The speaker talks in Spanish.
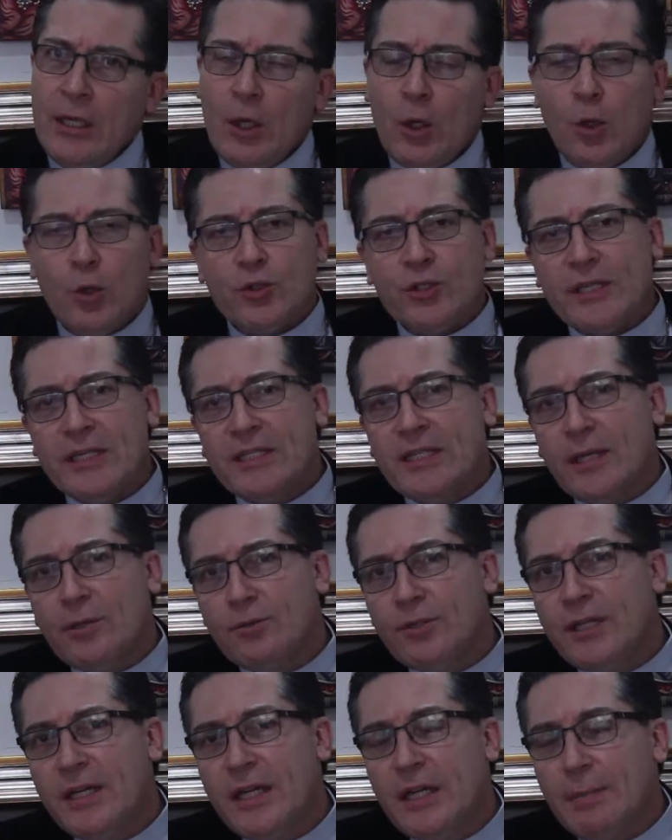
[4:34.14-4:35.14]
los
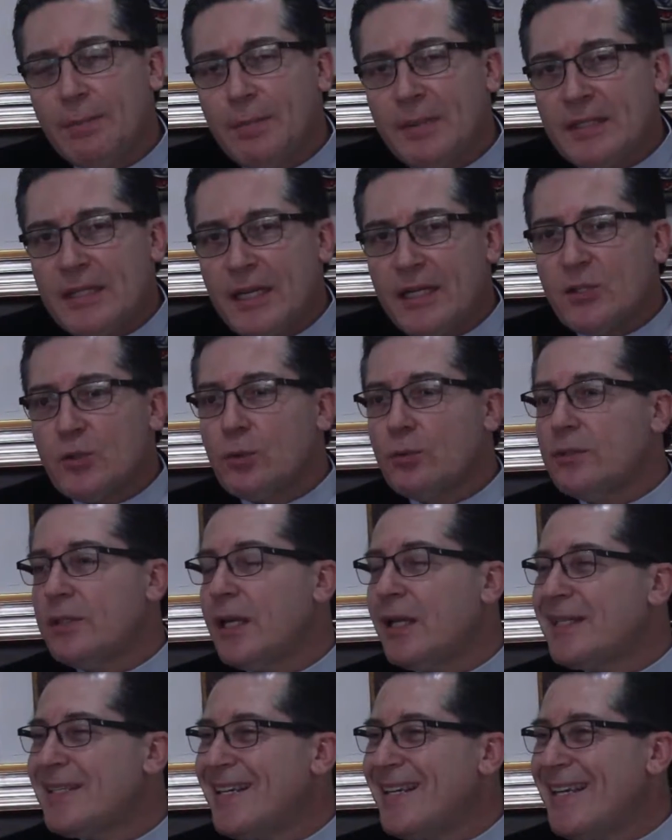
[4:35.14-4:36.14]
cristianos tienen que empezar a
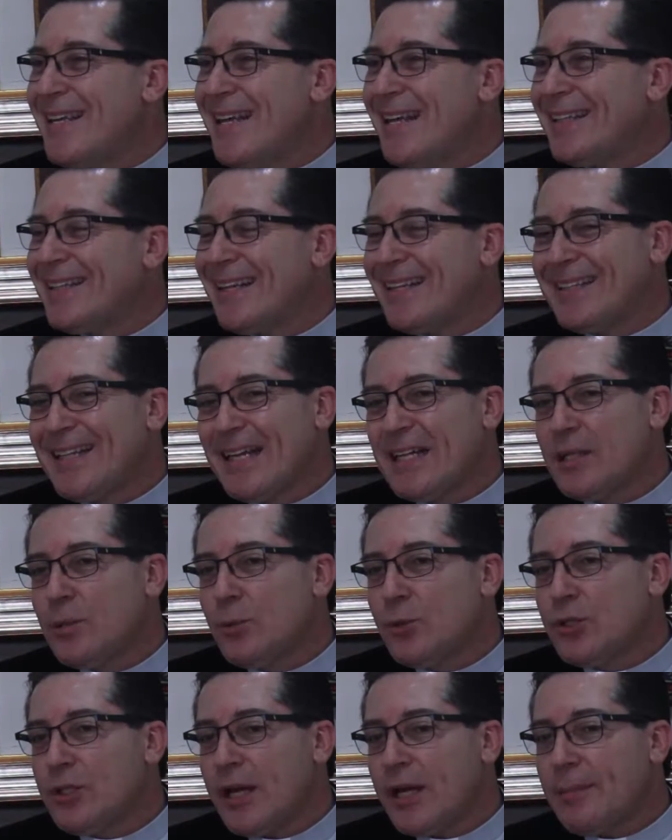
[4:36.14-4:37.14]
esconderse y a tratar de
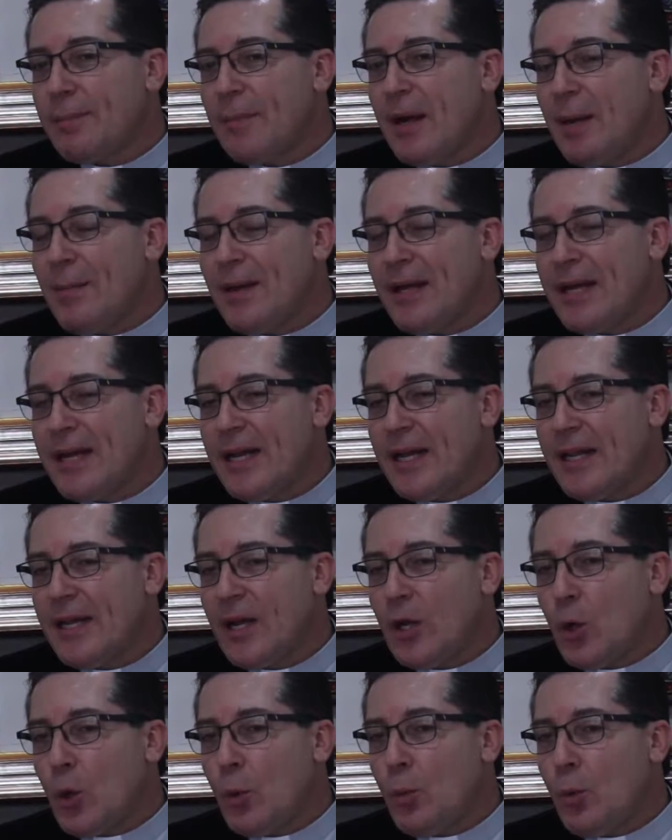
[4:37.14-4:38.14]
buscar la manera
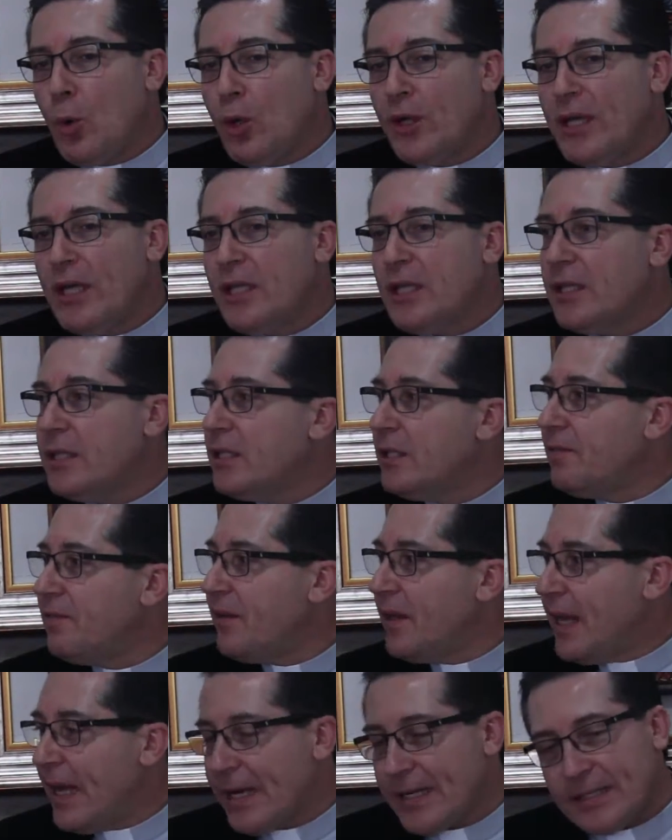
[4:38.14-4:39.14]
de cómo
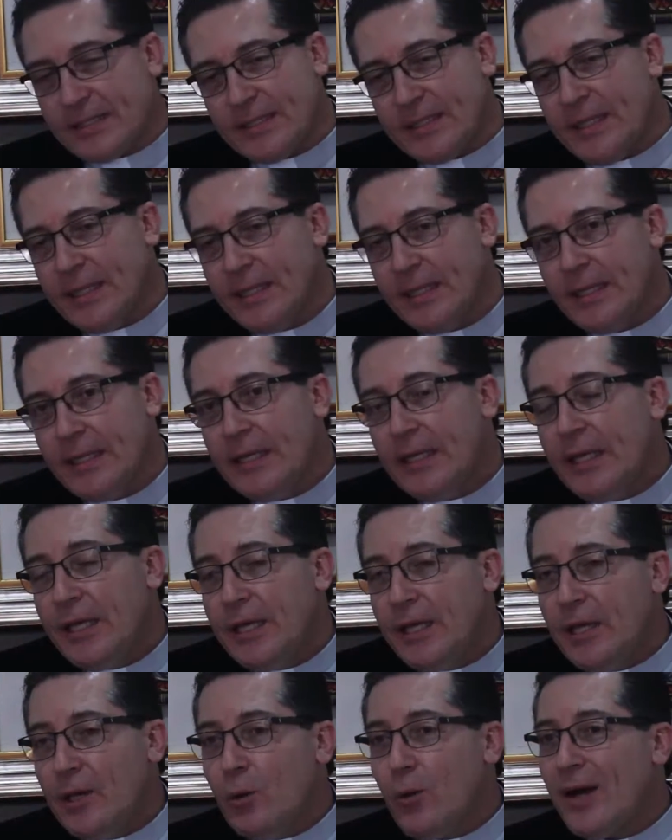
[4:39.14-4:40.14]
identificarse
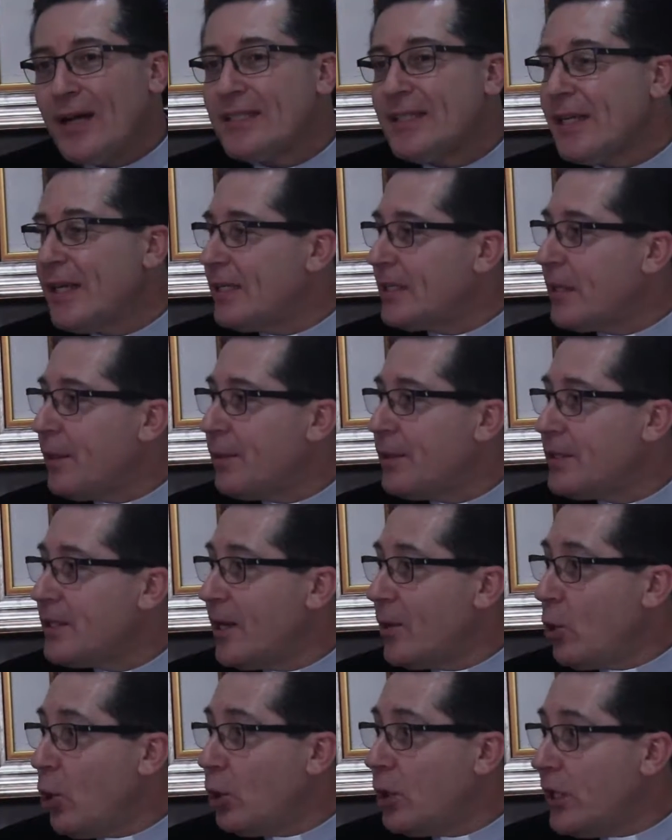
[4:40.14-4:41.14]
y lo hacen a través
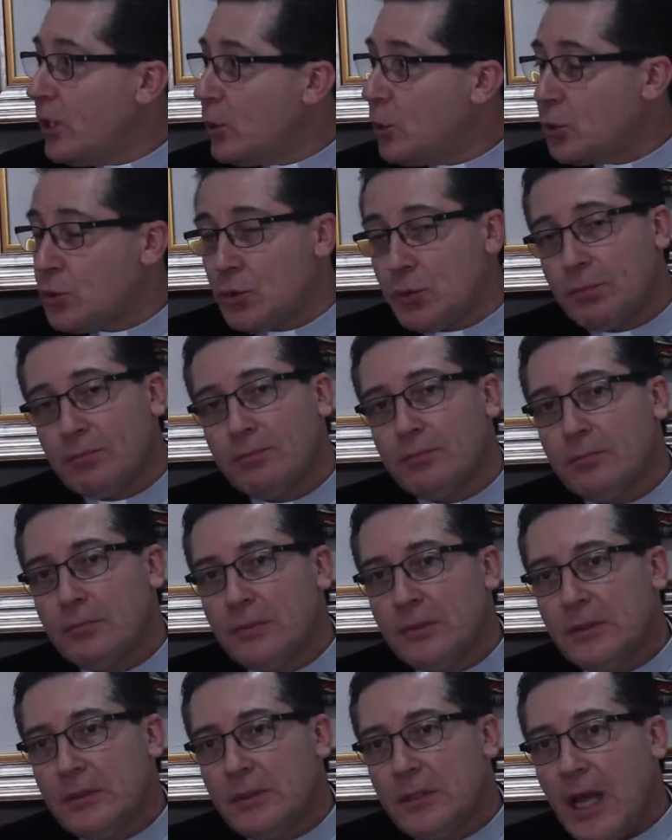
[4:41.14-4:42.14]
de códigos.
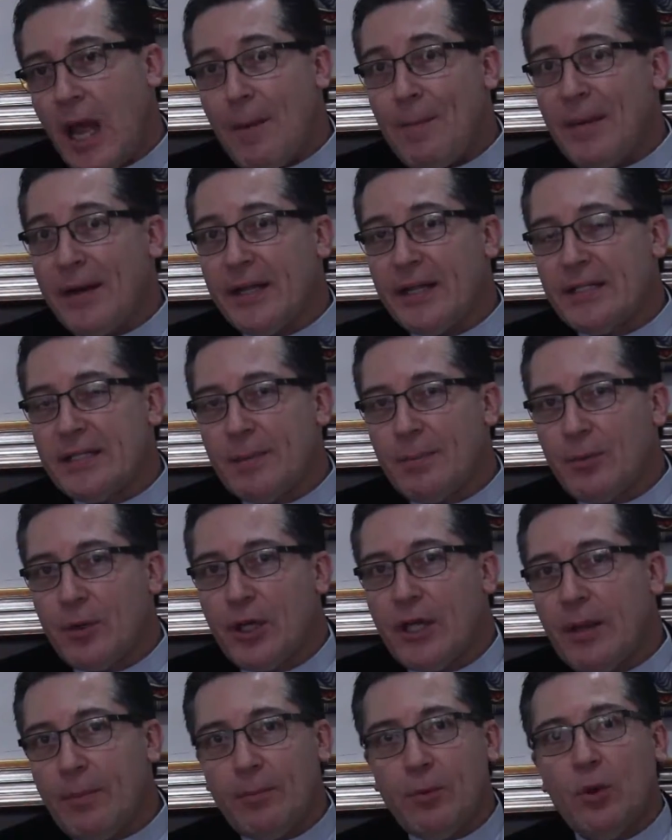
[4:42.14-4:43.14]
Aparece, por
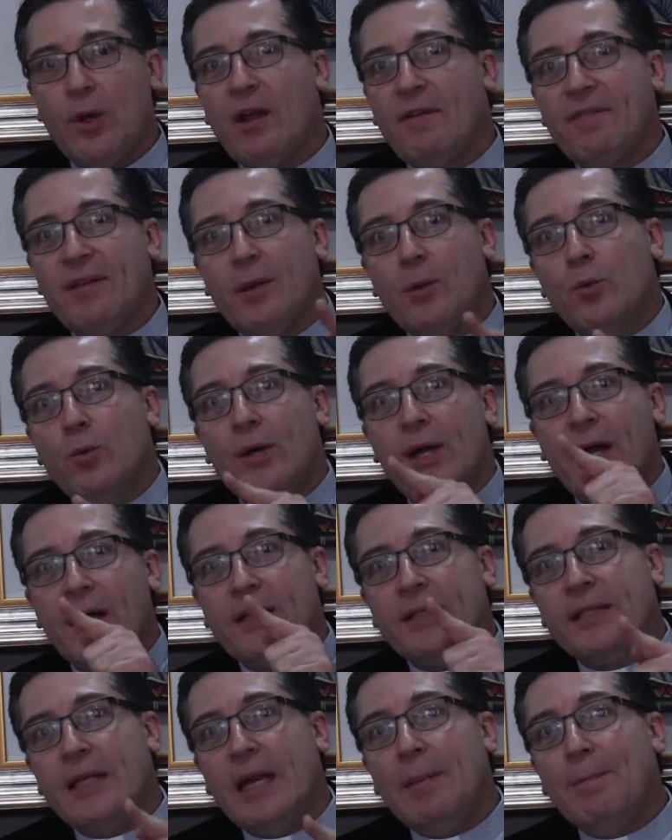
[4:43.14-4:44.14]
ejemplo, la
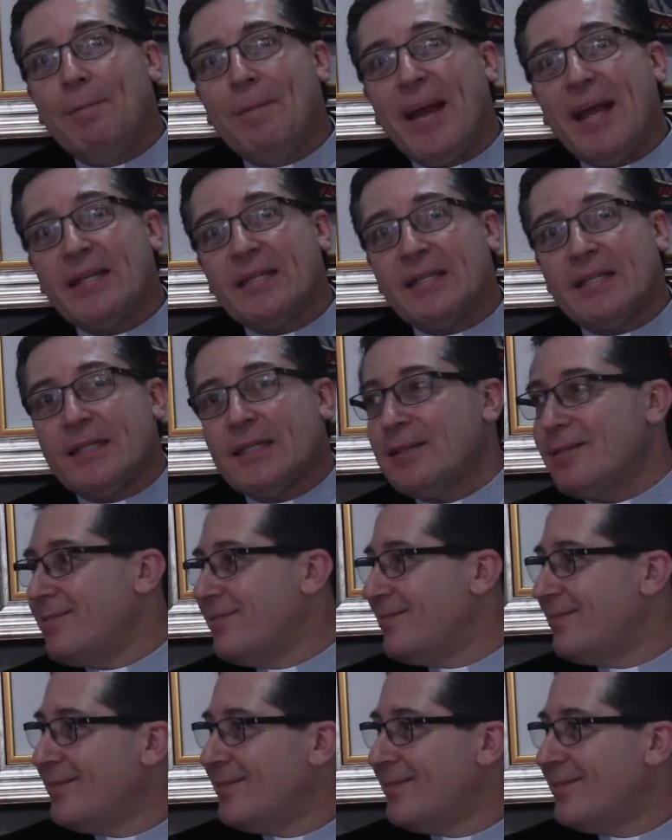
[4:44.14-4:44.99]
figura del pez.